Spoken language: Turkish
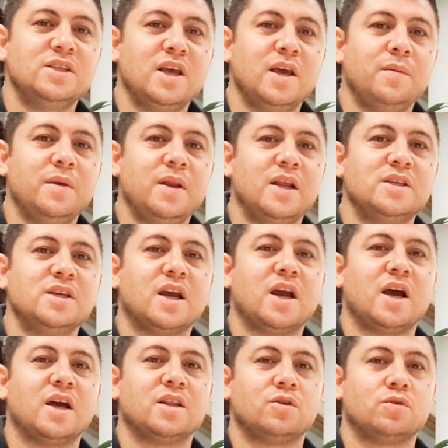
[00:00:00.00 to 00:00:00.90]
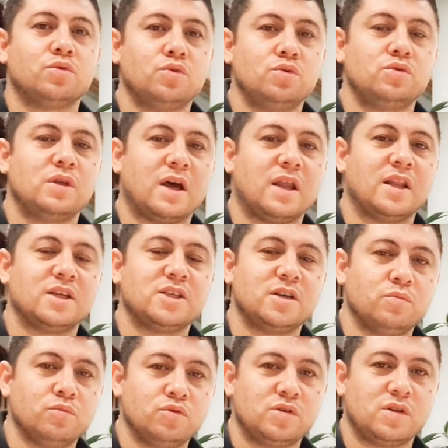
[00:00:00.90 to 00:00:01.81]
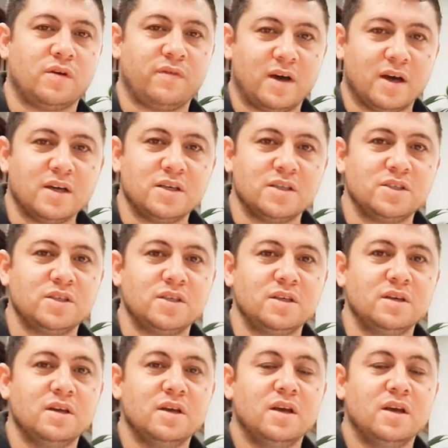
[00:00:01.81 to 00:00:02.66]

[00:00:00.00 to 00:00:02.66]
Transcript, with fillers: diyebilecek kadar küstahlaşan Mustafa Akıncı